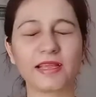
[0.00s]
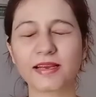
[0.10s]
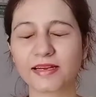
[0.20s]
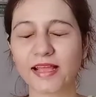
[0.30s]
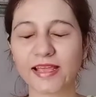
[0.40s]

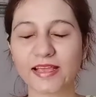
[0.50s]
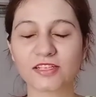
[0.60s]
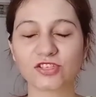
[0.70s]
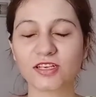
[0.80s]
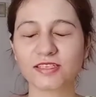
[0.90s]
करना है
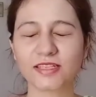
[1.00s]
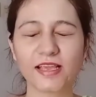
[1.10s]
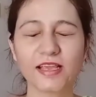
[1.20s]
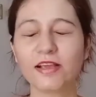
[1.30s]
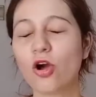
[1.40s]
अच्छे से
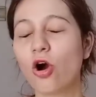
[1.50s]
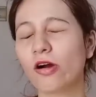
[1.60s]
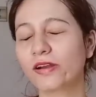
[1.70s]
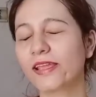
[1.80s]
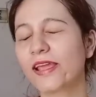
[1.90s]

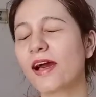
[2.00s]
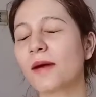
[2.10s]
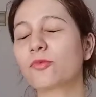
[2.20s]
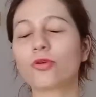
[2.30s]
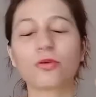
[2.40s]
और ये
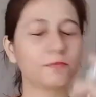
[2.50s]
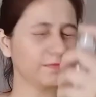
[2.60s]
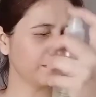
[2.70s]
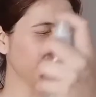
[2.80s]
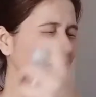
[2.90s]
आपको
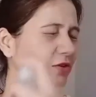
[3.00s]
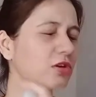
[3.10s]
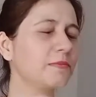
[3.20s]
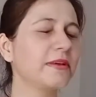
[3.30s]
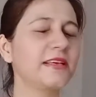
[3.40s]

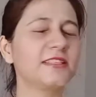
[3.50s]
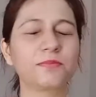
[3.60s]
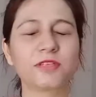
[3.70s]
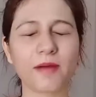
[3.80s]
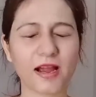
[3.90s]
बिल्कुल भी
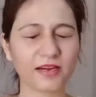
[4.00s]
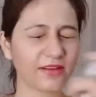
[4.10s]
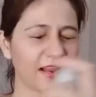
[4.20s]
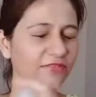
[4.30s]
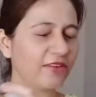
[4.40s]
चिपचिपाहट
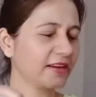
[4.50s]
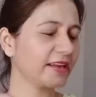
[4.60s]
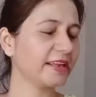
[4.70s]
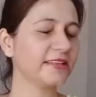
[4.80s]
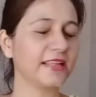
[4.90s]
वाला इफेक्ट
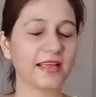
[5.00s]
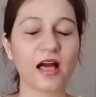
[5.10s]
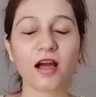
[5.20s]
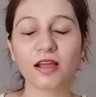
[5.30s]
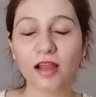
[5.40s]
नहीं रहेगा
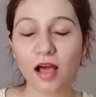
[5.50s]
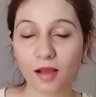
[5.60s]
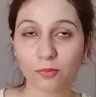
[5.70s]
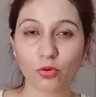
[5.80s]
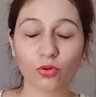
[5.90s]
अगर
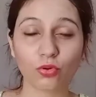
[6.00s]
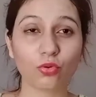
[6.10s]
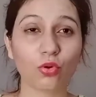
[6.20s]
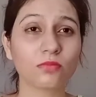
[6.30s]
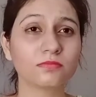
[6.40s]
आप लोगों
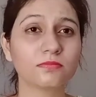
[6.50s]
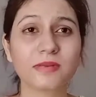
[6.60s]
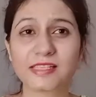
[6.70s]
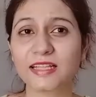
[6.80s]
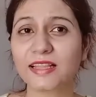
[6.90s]
को
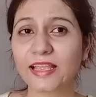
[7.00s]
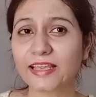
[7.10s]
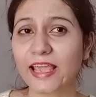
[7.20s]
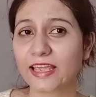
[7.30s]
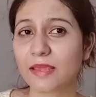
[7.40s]
पसंद
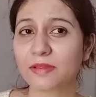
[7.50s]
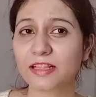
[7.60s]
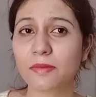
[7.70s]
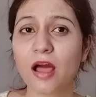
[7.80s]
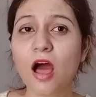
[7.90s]
नहीं है कि
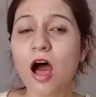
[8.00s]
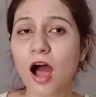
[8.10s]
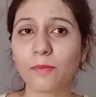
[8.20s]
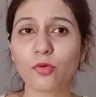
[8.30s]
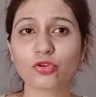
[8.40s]
मतलब
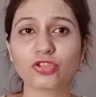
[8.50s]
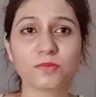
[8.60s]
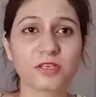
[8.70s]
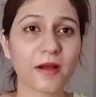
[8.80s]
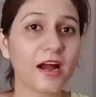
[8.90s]
आप लोग
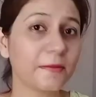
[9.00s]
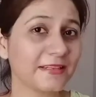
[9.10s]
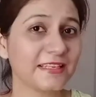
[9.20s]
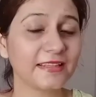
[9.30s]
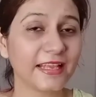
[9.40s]
चिपचिपाहट
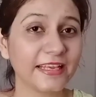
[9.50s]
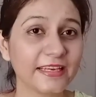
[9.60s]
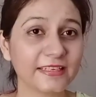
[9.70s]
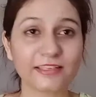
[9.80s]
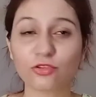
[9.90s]
पसंद नहीं
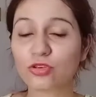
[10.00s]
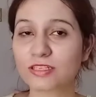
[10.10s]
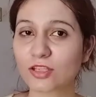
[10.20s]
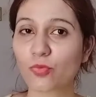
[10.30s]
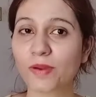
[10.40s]
करते तो
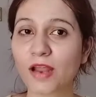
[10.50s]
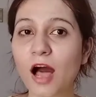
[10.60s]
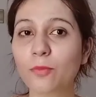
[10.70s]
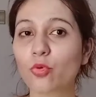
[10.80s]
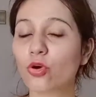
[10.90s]
इसके ऊपर
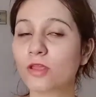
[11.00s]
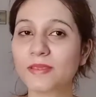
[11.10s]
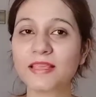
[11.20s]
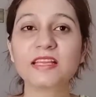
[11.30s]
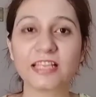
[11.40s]
आप कोई
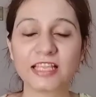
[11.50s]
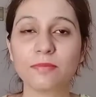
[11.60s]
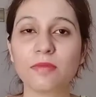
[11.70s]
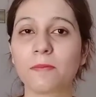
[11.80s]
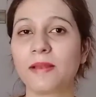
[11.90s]
भी
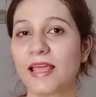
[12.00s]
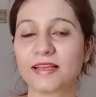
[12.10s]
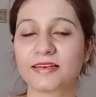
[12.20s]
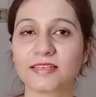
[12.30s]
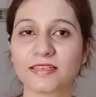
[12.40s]
क्रीम अप्लाई
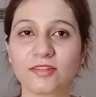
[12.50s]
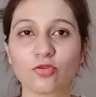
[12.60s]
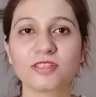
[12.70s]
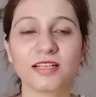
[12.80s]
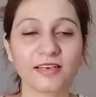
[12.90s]
कर सकते
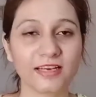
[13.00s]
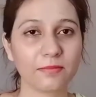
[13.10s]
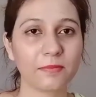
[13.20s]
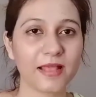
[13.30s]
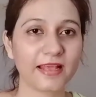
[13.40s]
हो सन
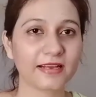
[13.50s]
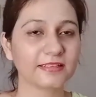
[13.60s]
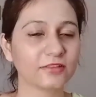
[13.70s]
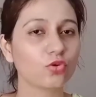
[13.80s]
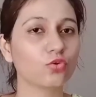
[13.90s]
क्रीम अप्लाई कर
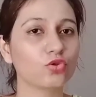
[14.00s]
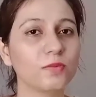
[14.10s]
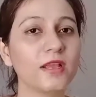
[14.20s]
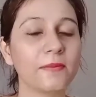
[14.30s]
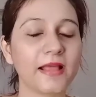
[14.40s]
सकते हो कुछ
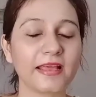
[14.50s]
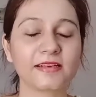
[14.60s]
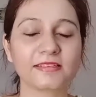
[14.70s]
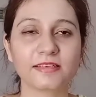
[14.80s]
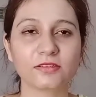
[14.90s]
भी अप्लाई
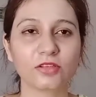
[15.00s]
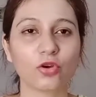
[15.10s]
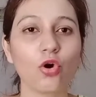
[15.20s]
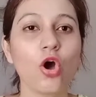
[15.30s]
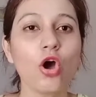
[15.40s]
कर सकते
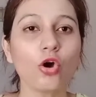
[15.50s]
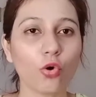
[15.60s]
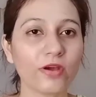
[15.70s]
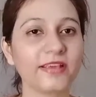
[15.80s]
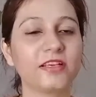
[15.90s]
हो
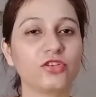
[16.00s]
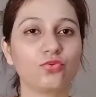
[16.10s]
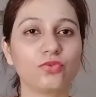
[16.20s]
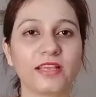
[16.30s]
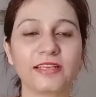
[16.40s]
कोई
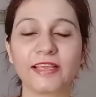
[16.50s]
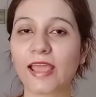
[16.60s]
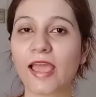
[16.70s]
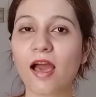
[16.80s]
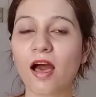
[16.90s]
इशू नहीं
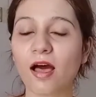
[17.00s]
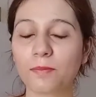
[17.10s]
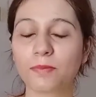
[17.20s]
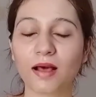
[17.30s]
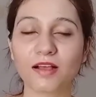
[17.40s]
है
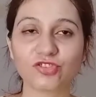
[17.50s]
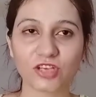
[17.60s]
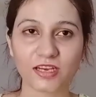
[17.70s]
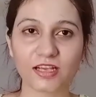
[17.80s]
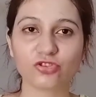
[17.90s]
आपका
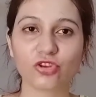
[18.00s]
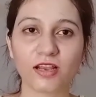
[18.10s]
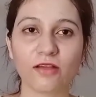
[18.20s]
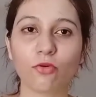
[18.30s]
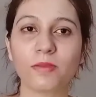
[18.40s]
चेहरा जो
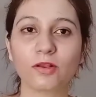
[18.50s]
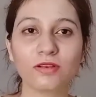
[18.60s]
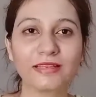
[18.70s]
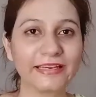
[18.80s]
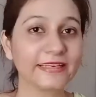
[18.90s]
है ना वो बिल्कुल
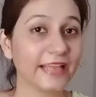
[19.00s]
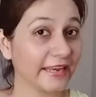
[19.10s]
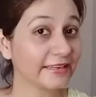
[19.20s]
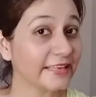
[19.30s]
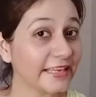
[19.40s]
नीट
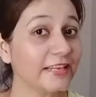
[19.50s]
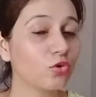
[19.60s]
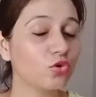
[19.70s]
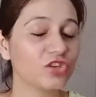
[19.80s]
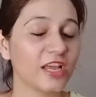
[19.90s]
एंड क्लीन
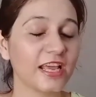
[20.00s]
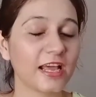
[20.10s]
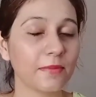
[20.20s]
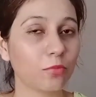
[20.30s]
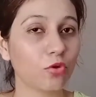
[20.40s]
हो
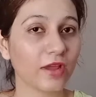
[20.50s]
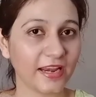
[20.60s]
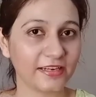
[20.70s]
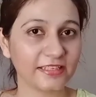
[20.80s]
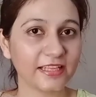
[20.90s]
जाएगा मैं आपको
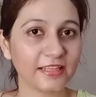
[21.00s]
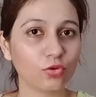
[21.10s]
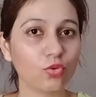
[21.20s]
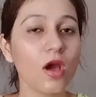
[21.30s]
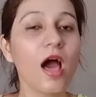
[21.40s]
गारंटी
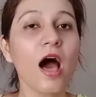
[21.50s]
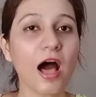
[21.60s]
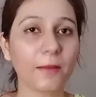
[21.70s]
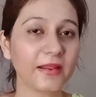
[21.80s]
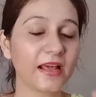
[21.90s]
देती हूँ
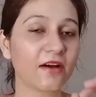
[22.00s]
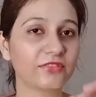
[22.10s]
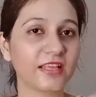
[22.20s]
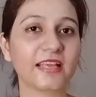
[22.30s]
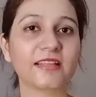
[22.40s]
आपने
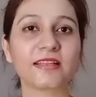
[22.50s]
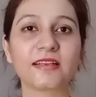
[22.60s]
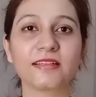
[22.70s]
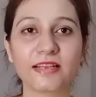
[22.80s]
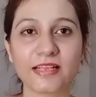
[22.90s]
हफ्ते के
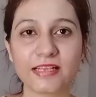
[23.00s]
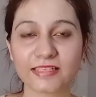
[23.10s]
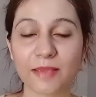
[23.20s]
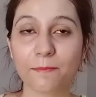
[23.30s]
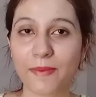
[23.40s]
अंदर अंदर ही
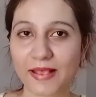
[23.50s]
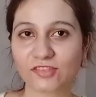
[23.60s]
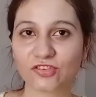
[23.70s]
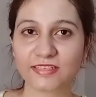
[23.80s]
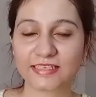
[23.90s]
इसके
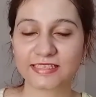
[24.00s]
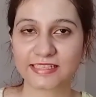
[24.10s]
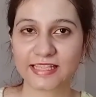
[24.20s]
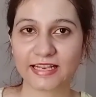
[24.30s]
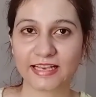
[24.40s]
बेस्ट
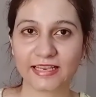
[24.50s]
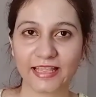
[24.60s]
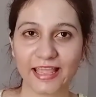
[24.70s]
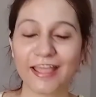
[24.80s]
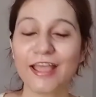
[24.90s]
रिजल्ट देख लेने
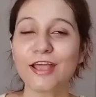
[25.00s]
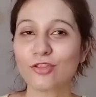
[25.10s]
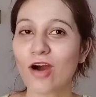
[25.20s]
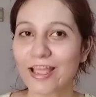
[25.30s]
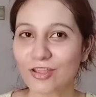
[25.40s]
हैं
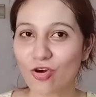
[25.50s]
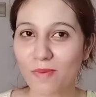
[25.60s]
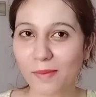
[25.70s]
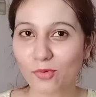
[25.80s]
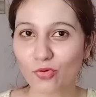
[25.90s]
तो आई होप
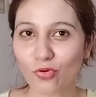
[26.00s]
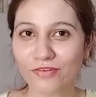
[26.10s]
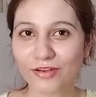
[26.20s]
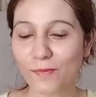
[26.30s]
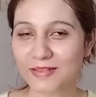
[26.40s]
आप लोगों को
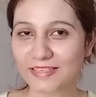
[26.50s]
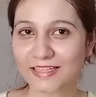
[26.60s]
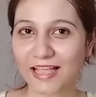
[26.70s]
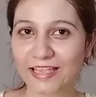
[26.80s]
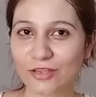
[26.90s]
वीडियो
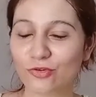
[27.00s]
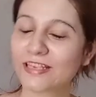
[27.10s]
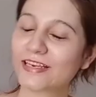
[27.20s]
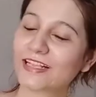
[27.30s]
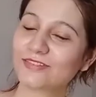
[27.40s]
पसंद आई
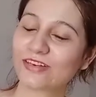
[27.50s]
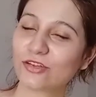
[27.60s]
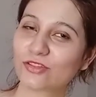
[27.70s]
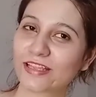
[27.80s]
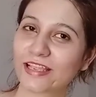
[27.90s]
होगी नेक्स्ट
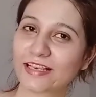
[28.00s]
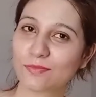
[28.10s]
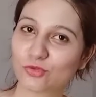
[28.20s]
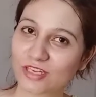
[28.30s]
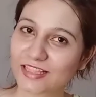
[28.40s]
वीडियो तक के लिए
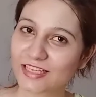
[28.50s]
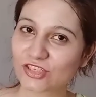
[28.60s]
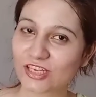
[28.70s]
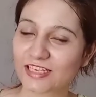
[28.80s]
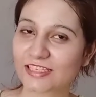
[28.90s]
मुझे
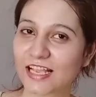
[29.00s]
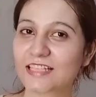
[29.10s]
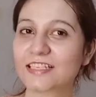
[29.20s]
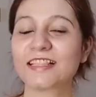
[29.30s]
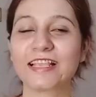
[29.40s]
दीजिए
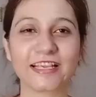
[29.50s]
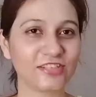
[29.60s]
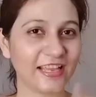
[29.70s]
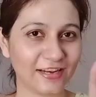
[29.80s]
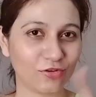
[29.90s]
इजाज़त लेकिन
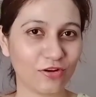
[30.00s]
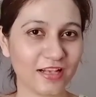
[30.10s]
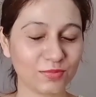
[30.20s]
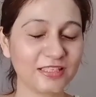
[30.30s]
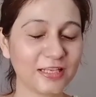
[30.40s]
चैनल को
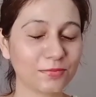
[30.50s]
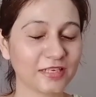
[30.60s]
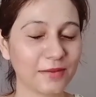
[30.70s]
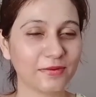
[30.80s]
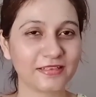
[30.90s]
लाजमी सब्सक्राइब कर